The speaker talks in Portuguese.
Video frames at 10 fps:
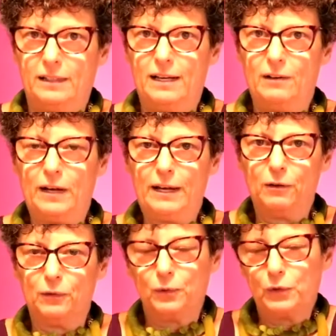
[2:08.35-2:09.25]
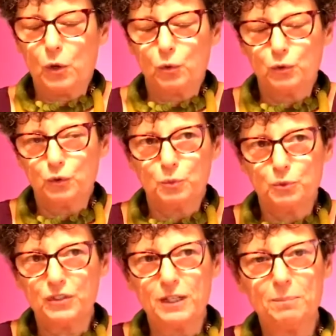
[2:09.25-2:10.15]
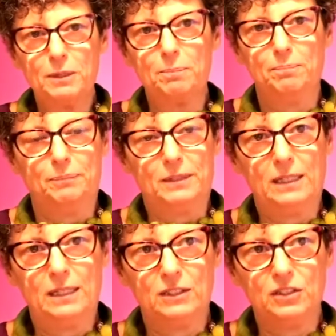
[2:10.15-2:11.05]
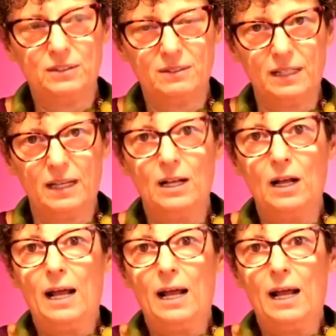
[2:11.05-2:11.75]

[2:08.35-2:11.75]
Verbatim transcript: É, é o que eu costumo sempre é, dizer,